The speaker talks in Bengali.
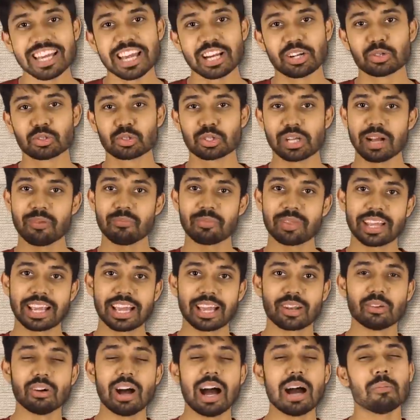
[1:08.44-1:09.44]
একটু সামনে
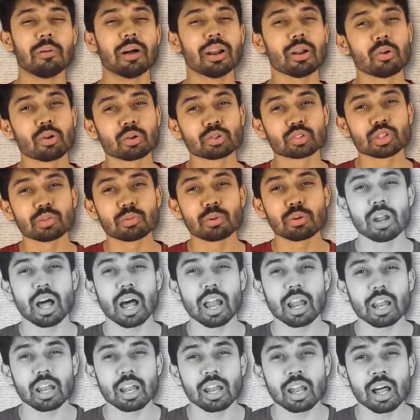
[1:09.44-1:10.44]
গেল আবার লোকজন বলল
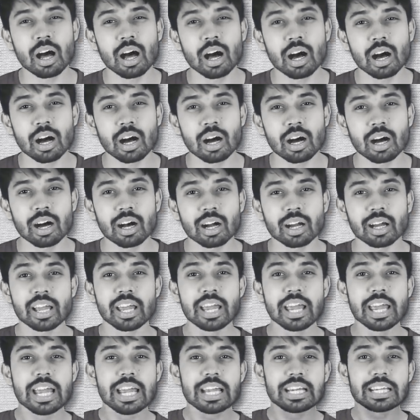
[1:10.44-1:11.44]
আল্লাহ
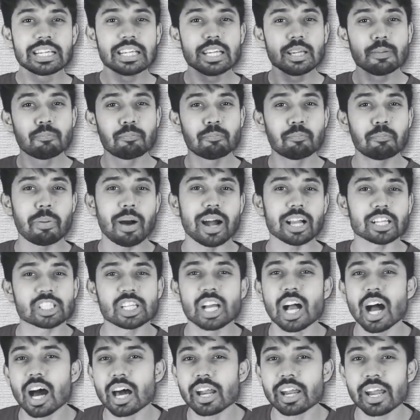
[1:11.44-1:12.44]
কি
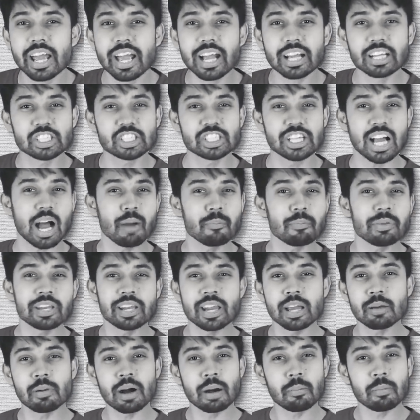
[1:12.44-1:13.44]
পাষাণ এক স্বামী
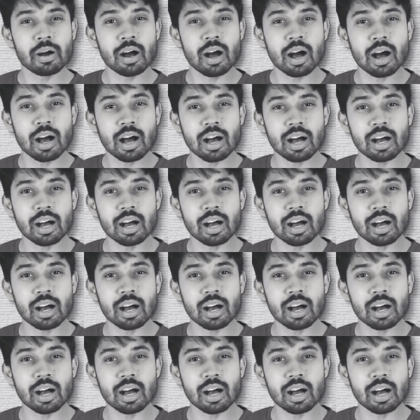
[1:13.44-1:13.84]
রে বাবা